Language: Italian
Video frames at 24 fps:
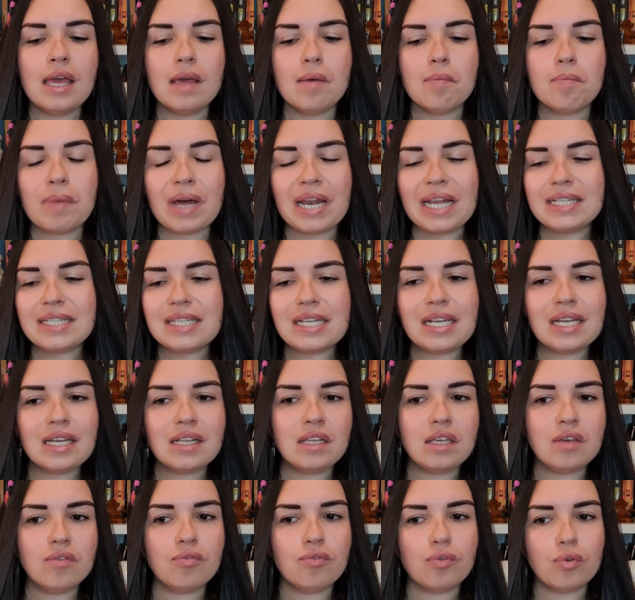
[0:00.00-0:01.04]
Ma la serie
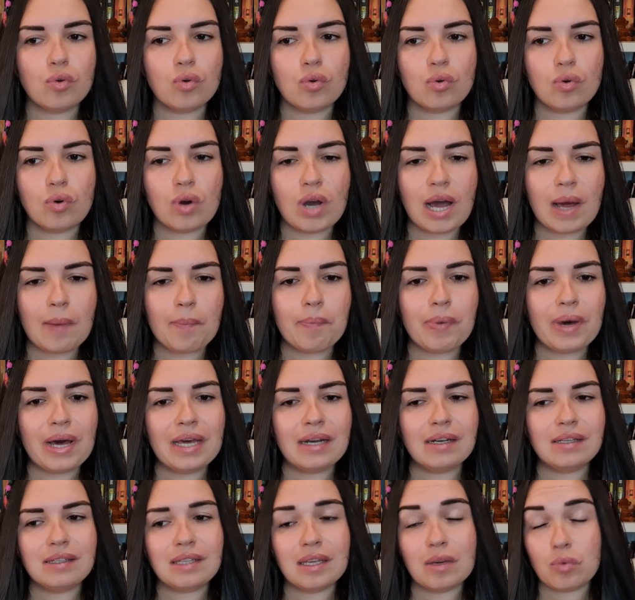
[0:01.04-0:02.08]
TV, a
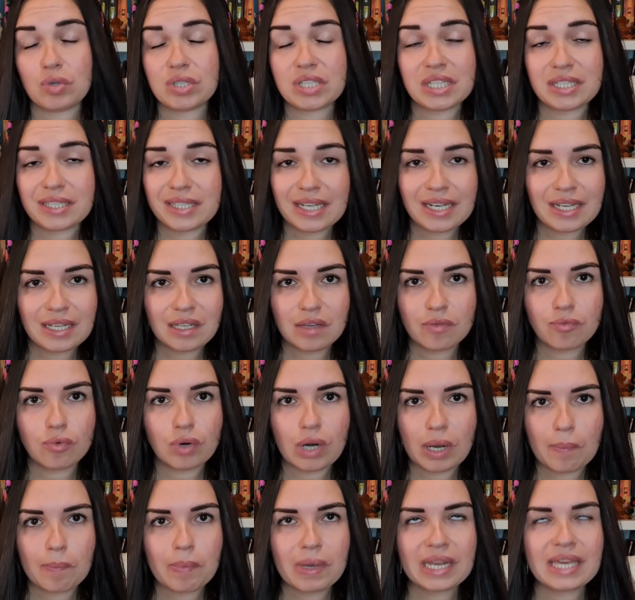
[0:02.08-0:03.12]
parte questa serie TV
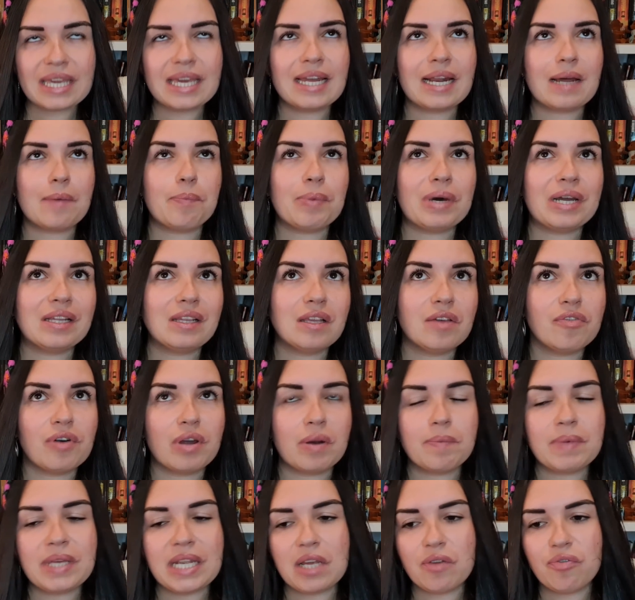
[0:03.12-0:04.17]
La barriera, a parte
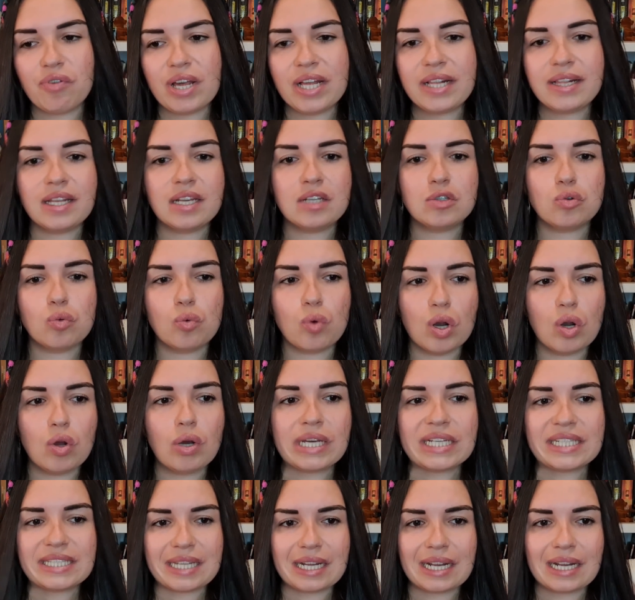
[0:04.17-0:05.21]
farmi riflettere su quello
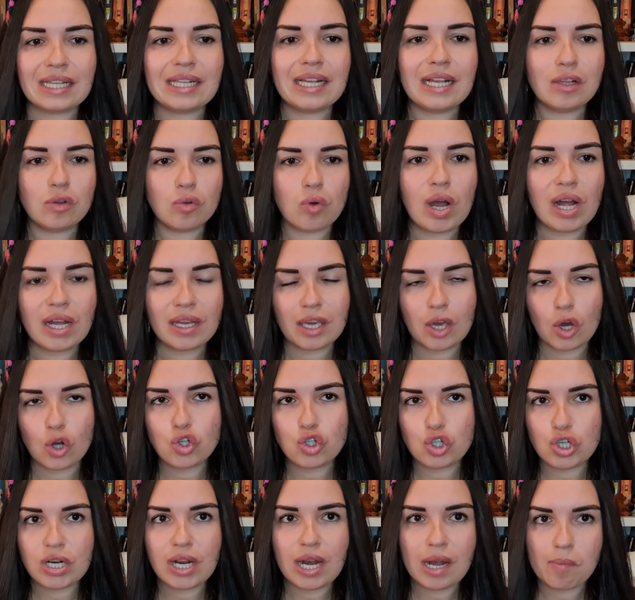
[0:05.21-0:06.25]
che sta accadendo anche
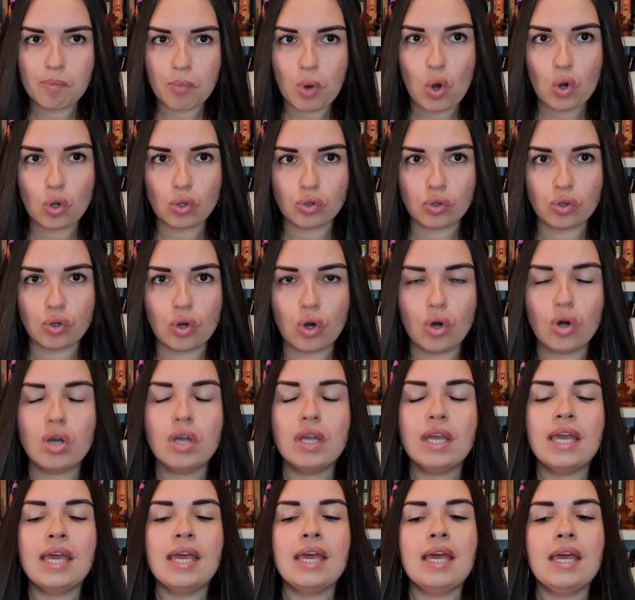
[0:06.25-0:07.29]
oggi nel
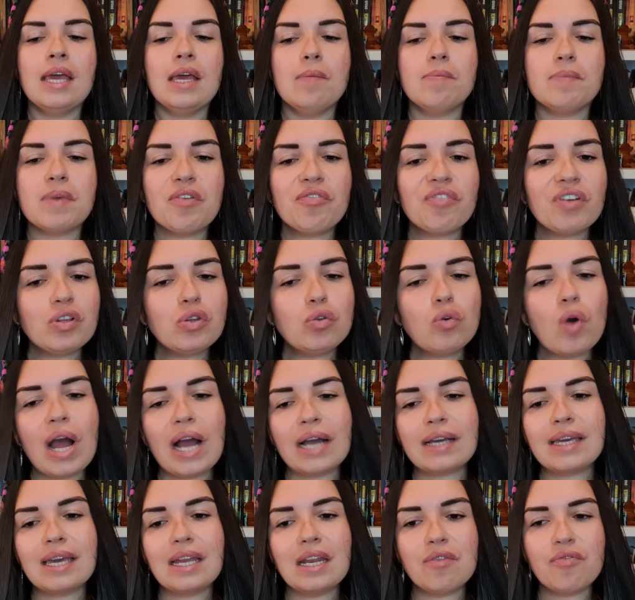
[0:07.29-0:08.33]
mondo, mi ha fatto
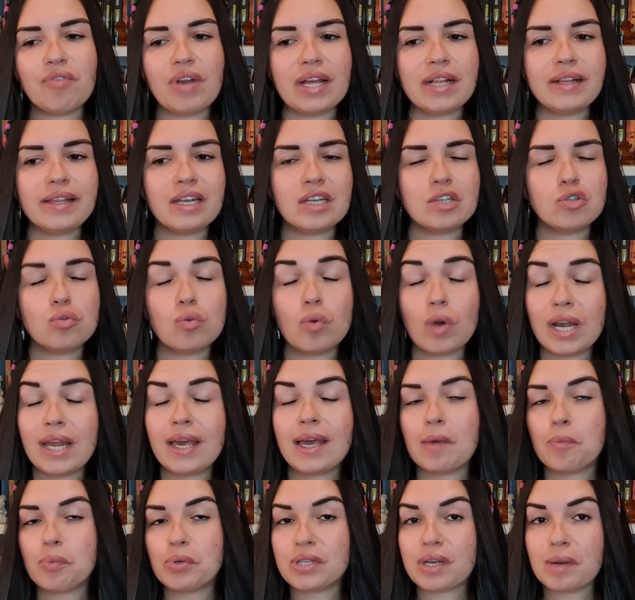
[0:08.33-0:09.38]
anche riflettere su quelle
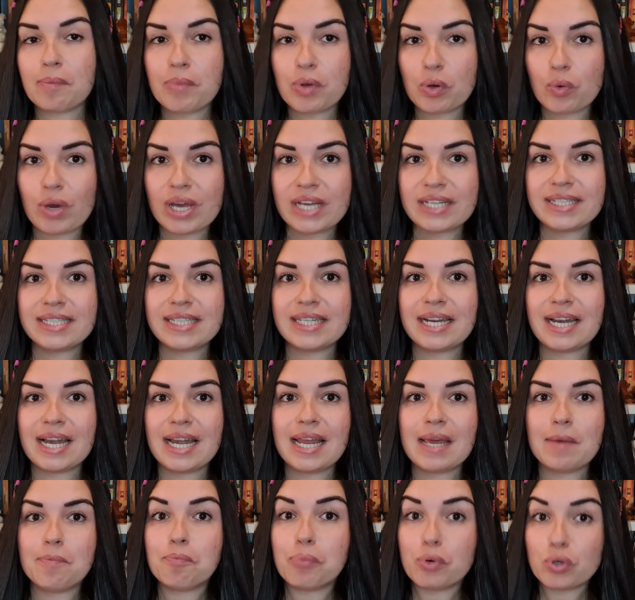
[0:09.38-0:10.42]
che potrebbero essere
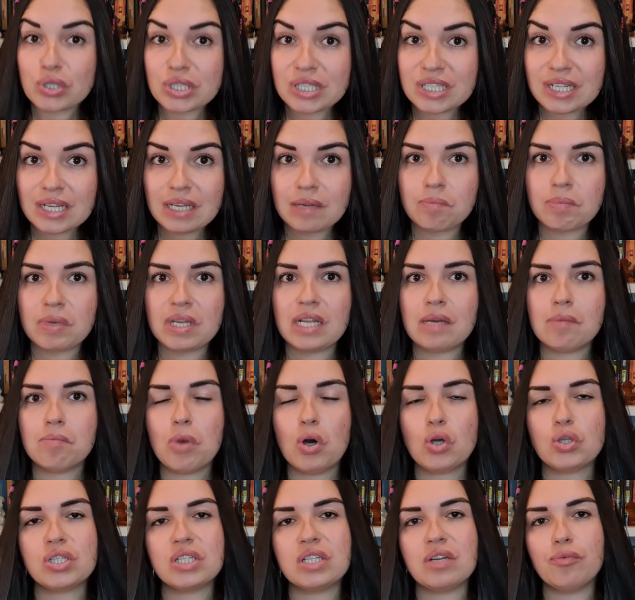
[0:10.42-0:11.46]
le possibili
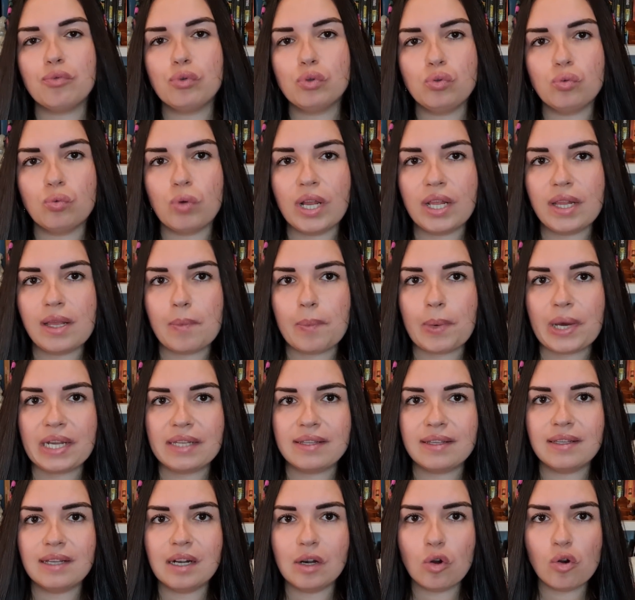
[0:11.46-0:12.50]
mosse future da
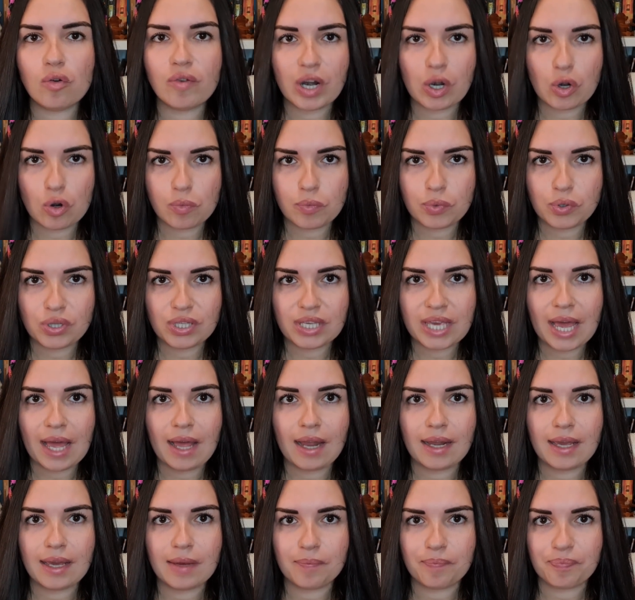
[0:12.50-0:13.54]
parte del governo
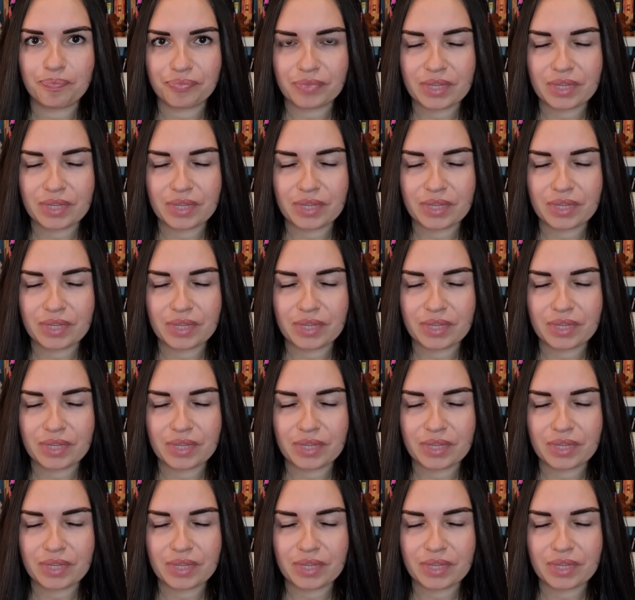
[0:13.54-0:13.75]
mondiale,